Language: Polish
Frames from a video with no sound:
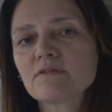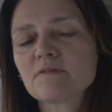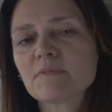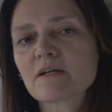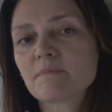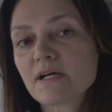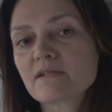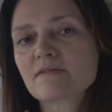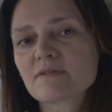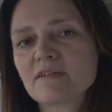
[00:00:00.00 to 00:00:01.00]
o tym, jak
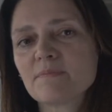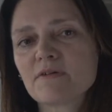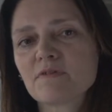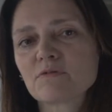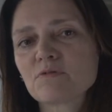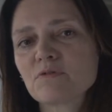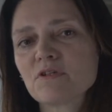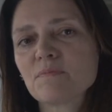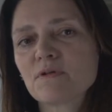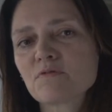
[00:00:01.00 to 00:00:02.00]
bardzo Jan Paweł
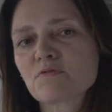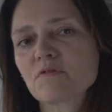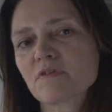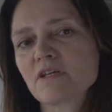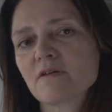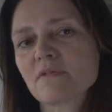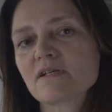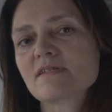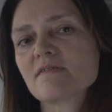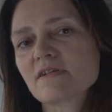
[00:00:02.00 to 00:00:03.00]
II był człowiekiem
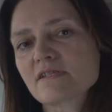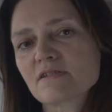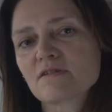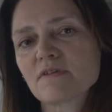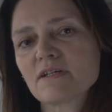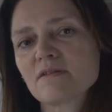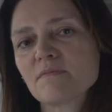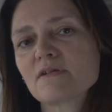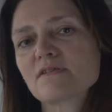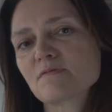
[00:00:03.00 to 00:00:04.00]

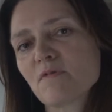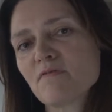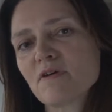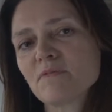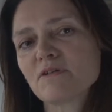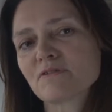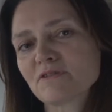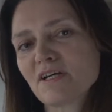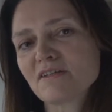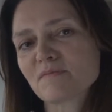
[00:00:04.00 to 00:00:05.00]
zafascynowanym słowem i
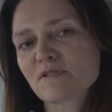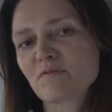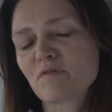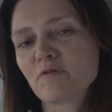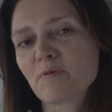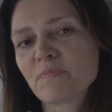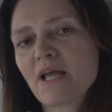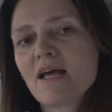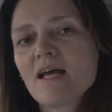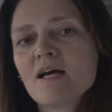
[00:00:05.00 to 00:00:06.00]
oddanym słowu.
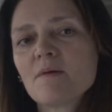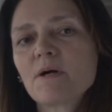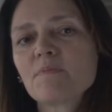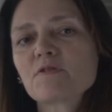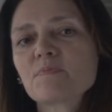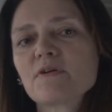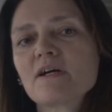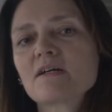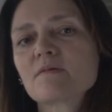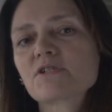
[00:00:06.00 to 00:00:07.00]
Papież
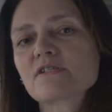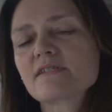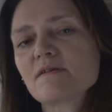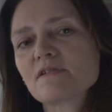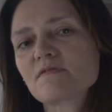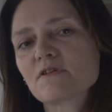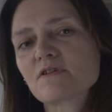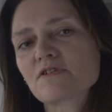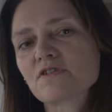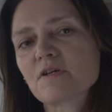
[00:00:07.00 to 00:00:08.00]
Polak przez całe
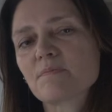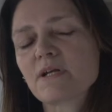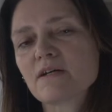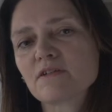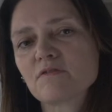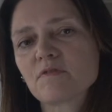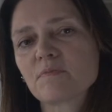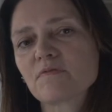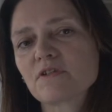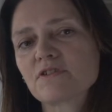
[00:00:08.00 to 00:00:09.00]
swoje życie pragnął
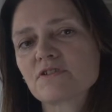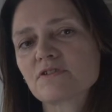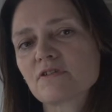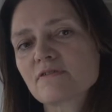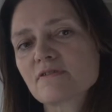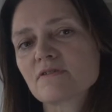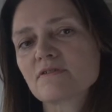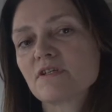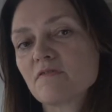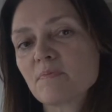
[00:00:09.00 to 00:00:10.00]
wypowiedzieć to, co
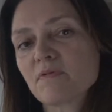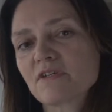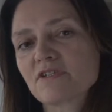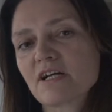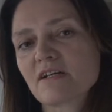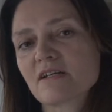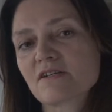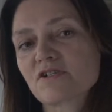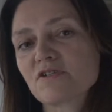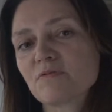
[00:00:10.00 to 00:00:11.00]
niewypowiedzialne.
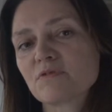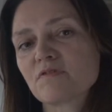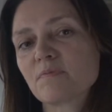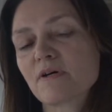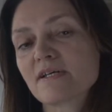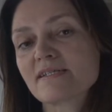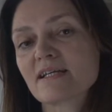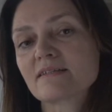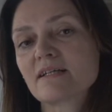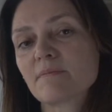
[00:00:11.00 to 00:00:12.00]
Czynił to w
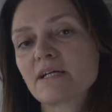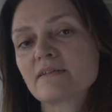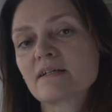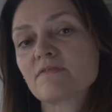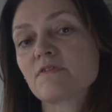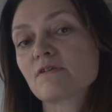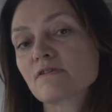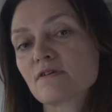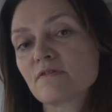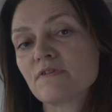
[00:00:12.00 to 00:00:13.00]
poezjach, dramatach,
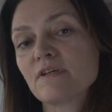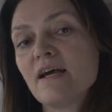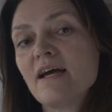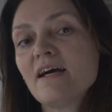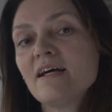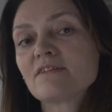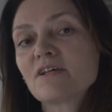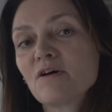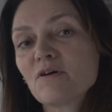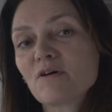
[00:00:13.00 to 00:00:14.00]
filozofii,
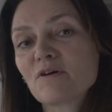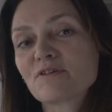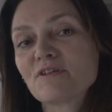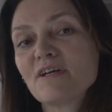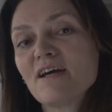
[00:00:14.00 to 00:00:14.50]
teologii,